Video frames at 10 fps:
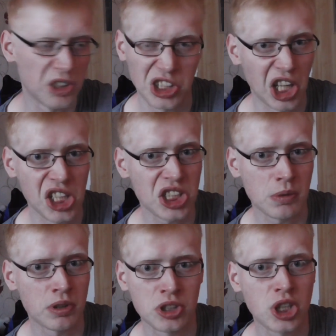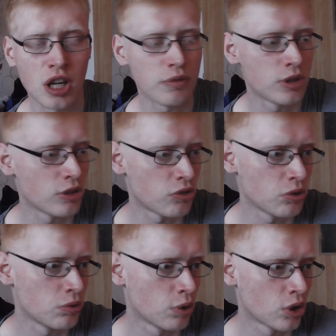Den kenne ich aber nicht, kaufe mir nicht
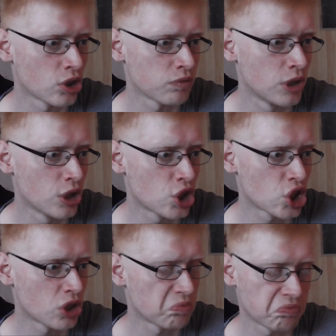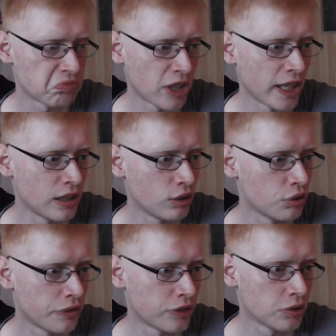so wirklich Village Candle
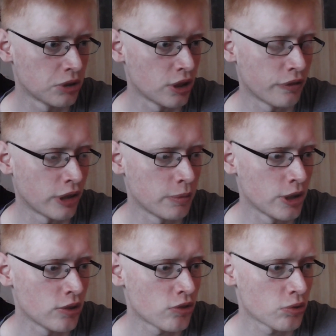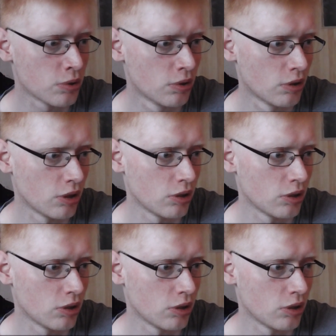Düfte, die gefallen mir nicht so.